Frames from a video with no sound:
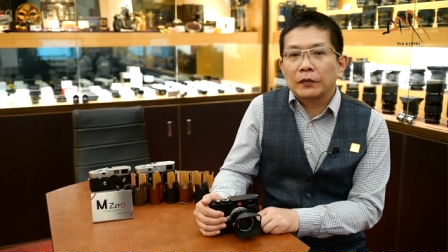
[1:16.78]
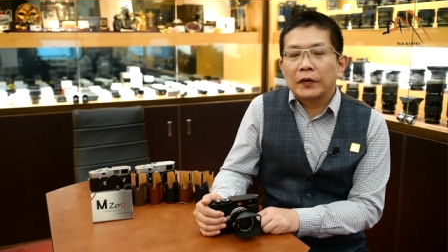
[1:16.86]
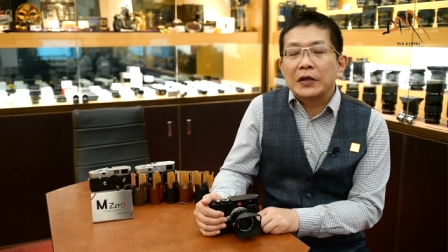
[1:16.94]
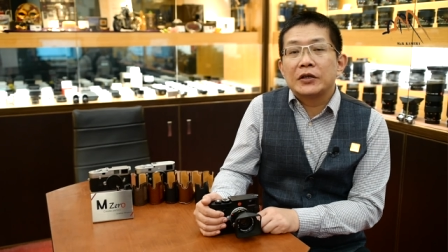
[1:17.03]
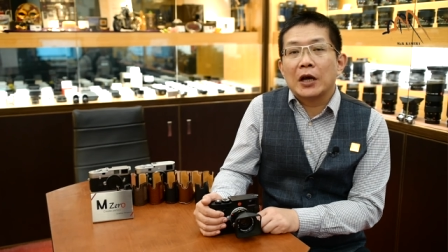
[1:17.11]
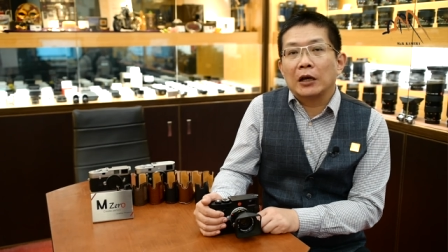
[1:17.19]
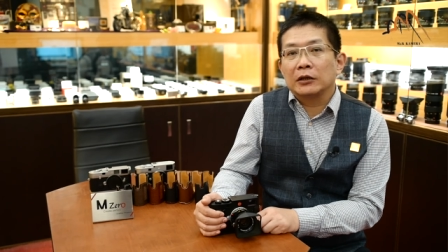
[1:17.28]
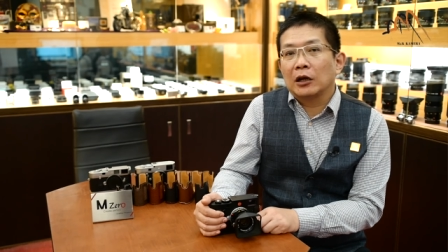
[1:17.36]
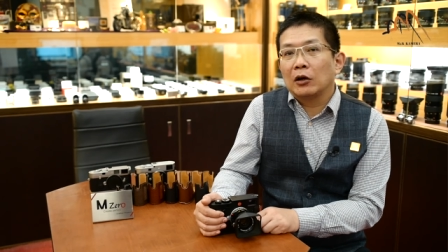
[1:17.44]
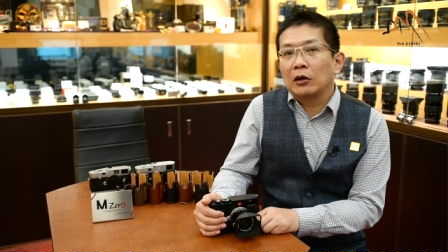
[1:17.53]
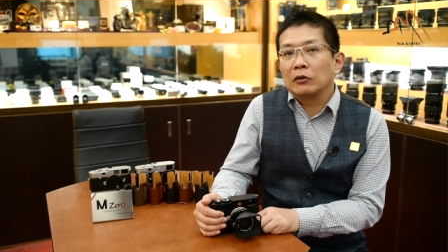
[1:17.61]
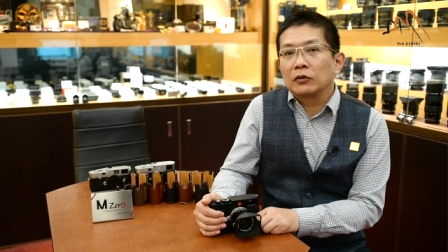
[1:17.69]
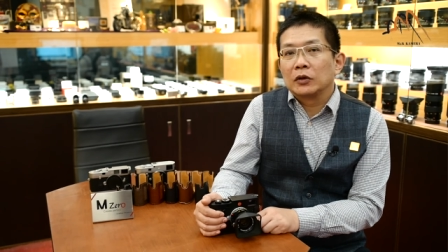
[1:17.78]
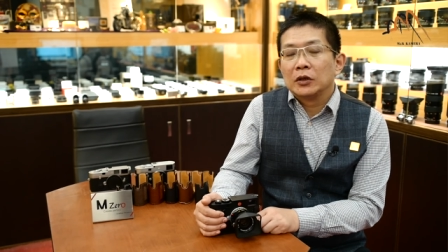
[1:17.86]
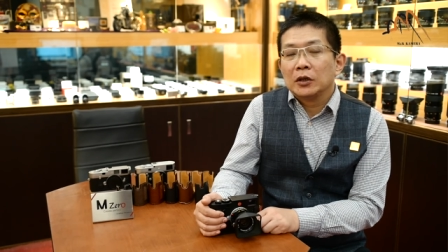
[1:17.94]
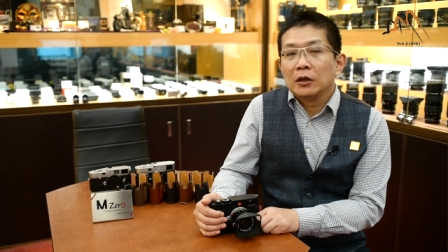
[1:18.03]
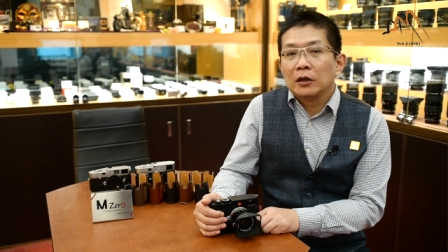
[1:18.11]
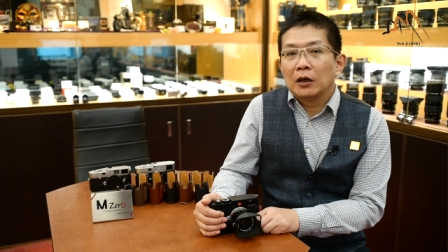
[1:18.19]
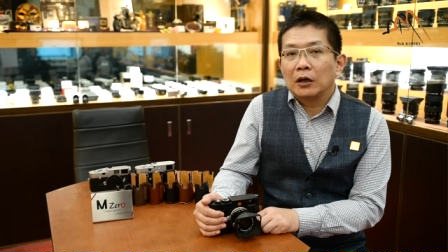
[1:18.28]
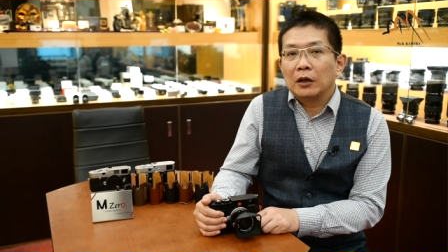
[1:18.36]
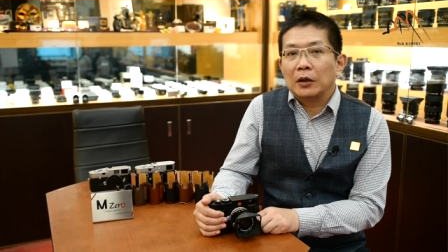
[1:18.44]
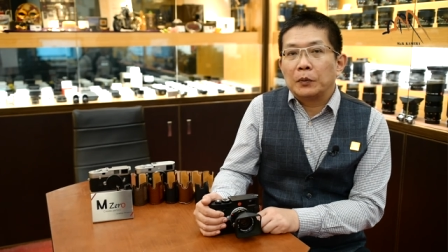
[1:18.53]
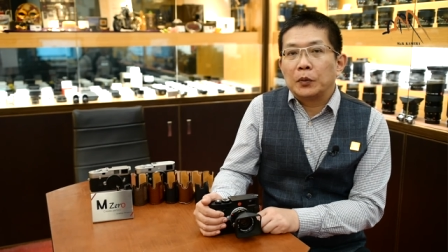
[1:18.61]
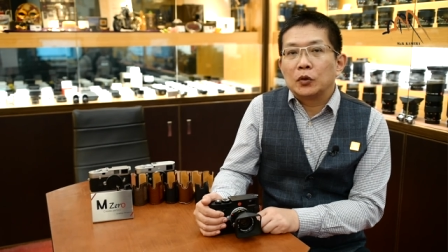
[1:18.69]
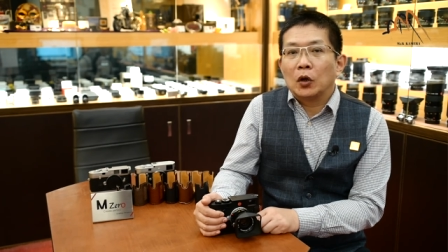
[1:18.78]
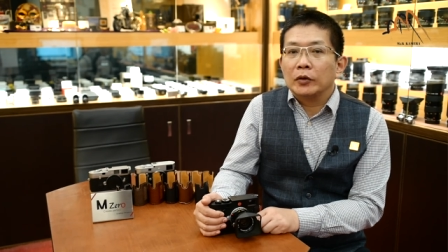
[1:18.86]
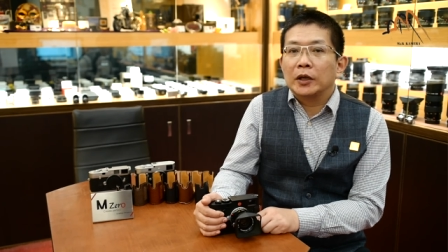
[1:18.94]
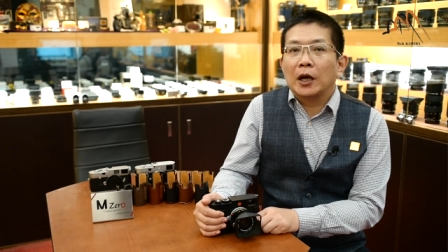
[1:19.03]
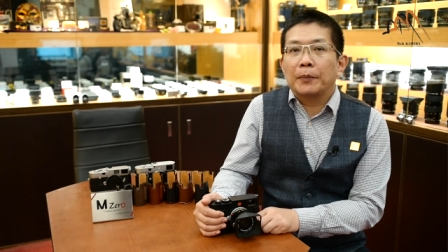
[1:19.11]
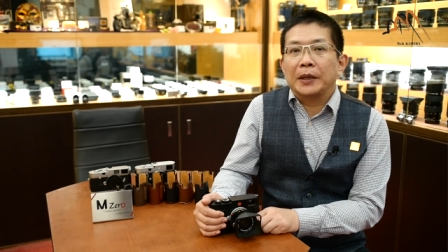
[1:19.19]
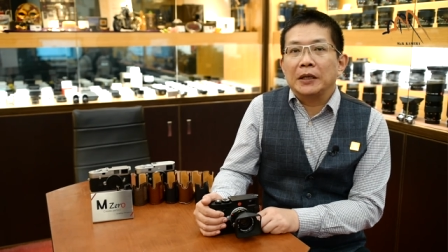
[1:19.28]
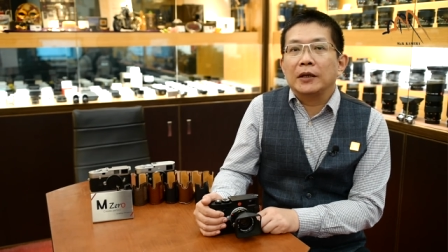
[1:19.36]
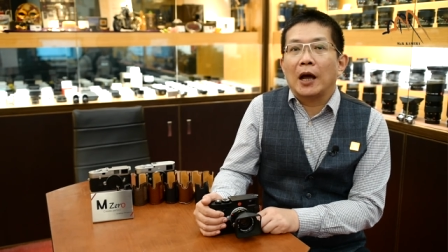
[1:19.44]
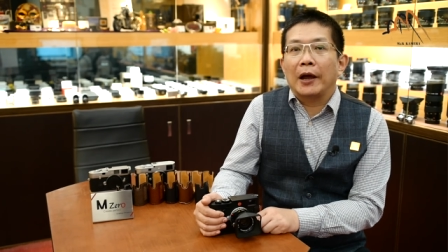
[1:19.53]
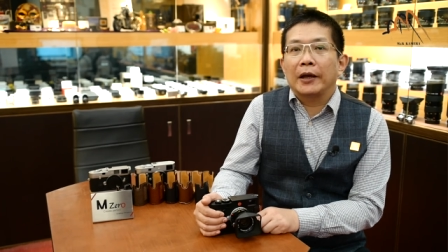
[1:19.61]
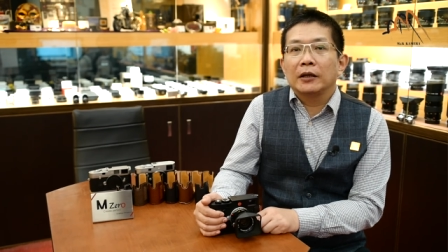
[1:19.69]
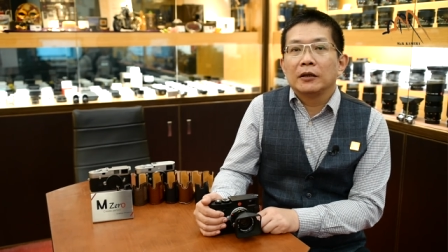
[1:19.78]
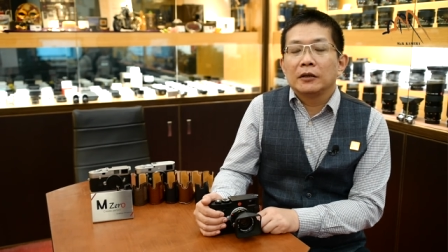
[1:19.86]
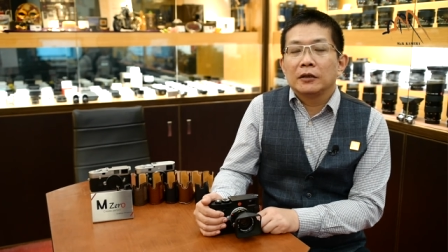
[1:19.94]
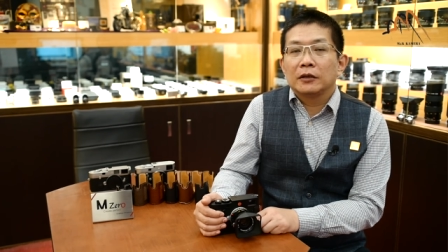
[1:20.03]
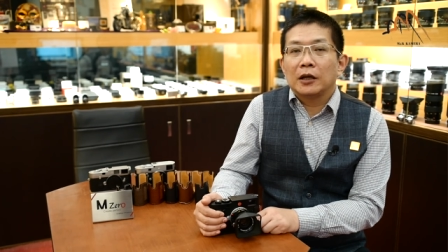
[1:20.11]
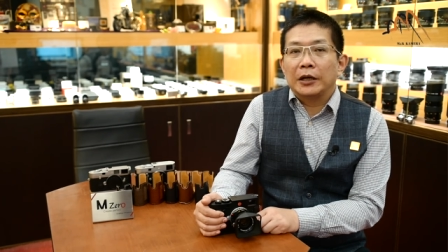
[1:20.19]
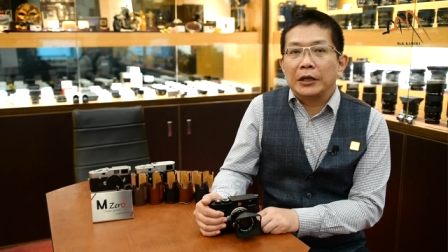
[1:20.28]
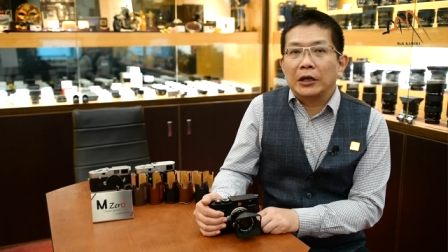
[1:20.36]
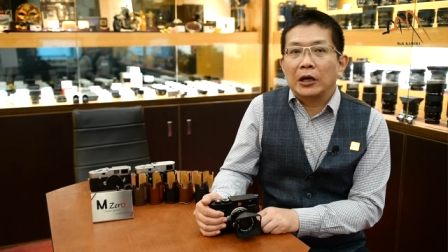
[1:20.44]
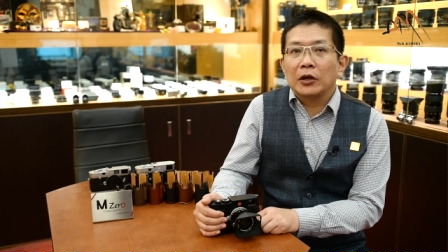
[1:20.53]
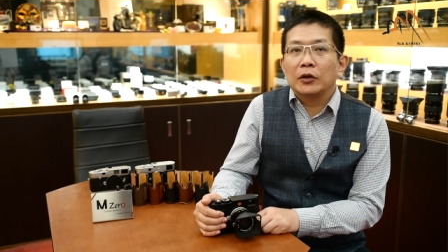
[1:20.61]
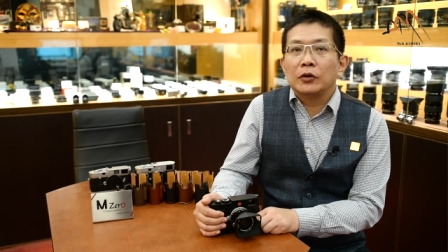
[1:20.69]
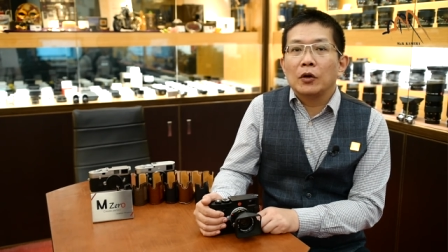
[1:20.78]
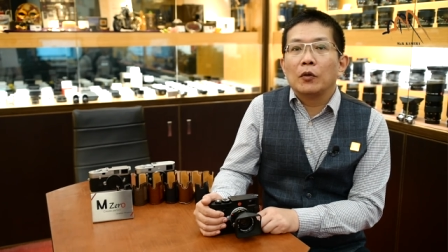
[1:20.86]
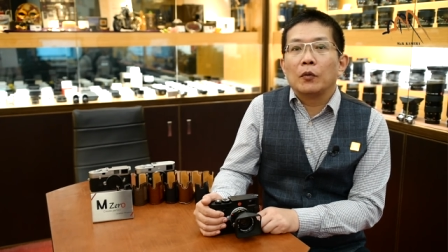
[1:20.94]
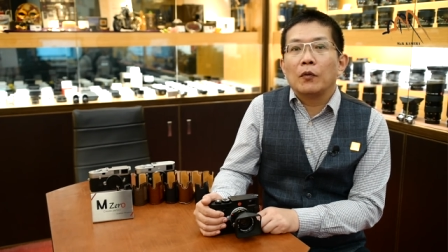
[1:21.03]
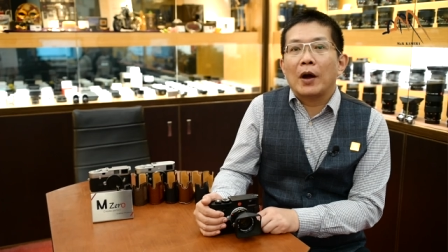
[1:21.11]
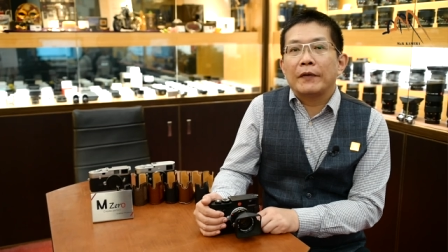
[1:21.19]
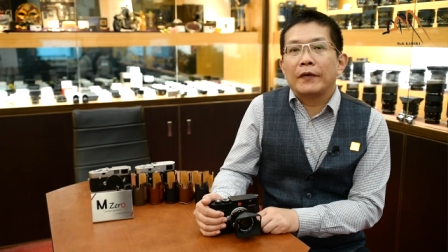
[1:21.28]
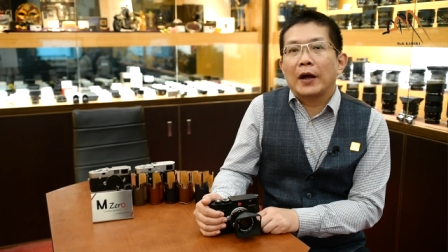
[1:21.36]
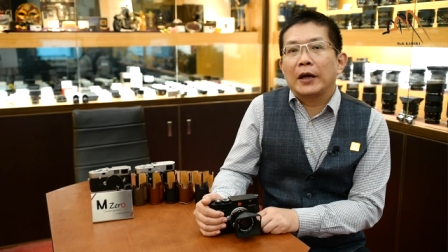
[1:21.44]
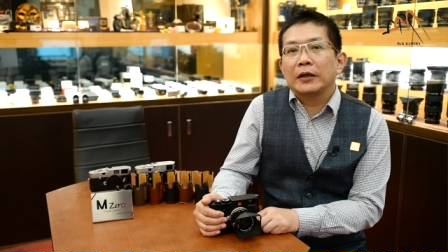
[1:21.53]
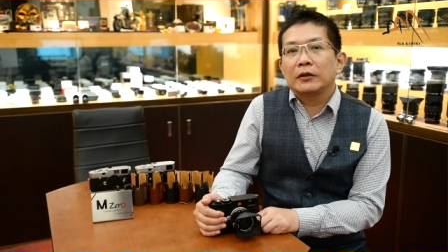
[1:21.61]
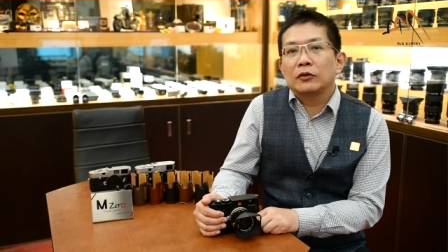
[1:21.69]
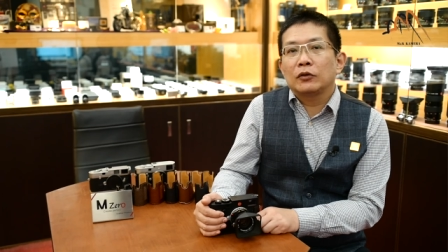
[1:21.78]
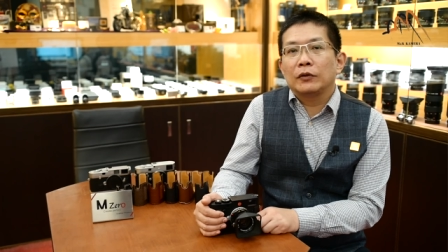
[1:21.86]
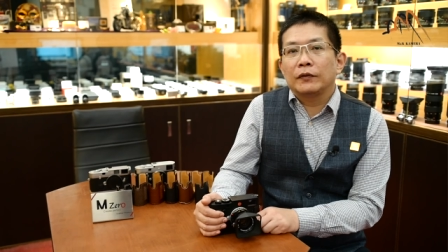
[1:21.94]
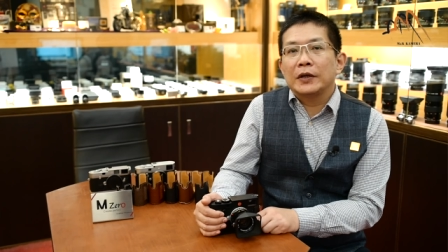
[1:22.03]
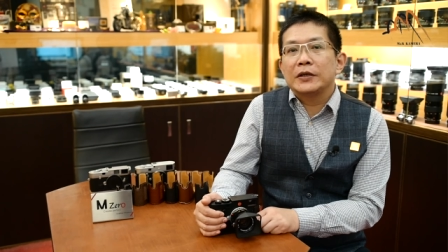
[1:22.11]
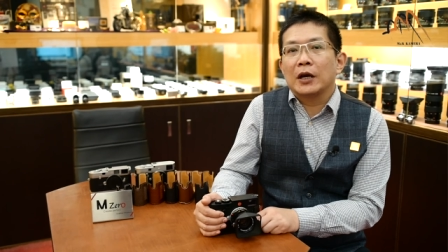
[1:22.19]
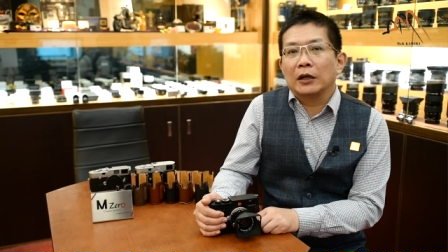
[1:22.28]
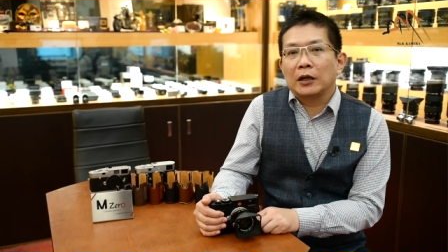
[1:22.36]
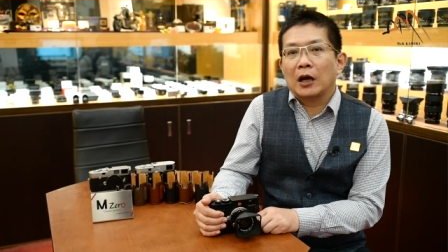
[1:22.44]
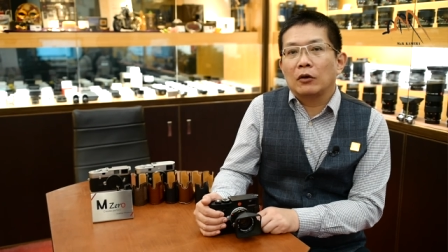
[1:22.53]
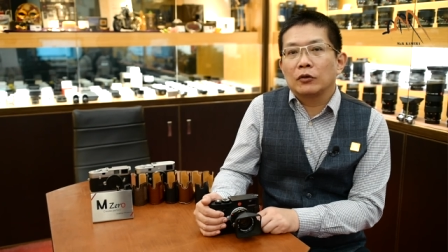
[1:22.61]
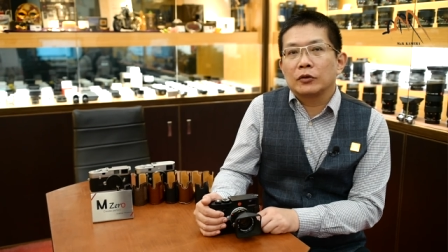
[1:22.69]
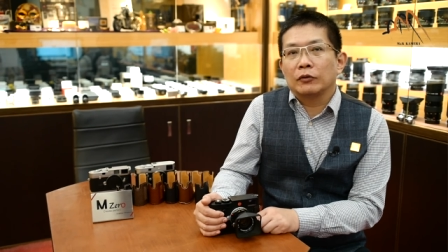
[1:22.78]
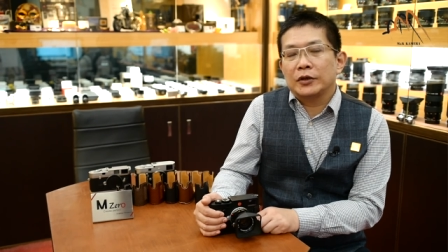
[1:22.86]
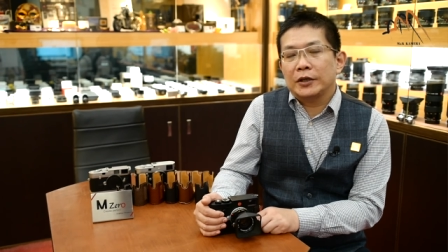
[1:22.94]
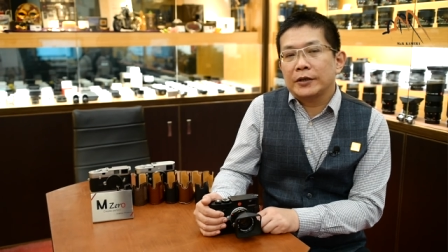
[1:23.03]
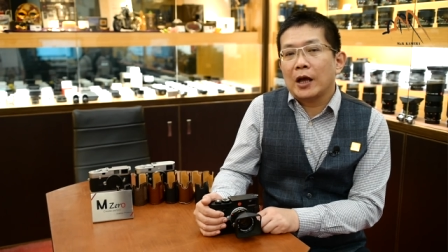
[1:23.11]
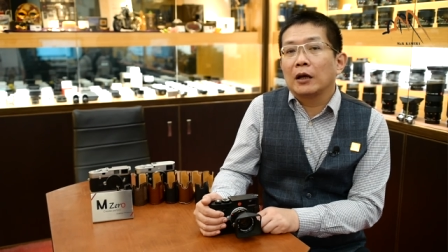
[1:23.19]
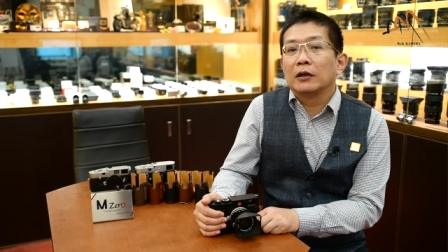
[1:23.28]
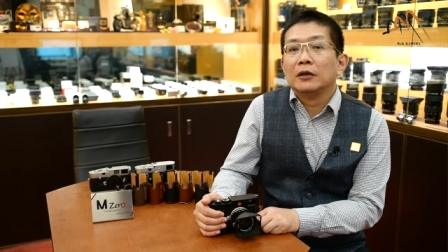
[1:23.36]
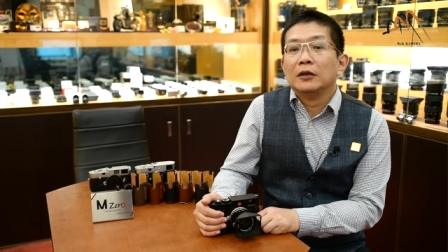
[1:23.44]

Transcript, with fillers: 分享到呃不同的平台，那你可以用 WiFi 去分享到手机上，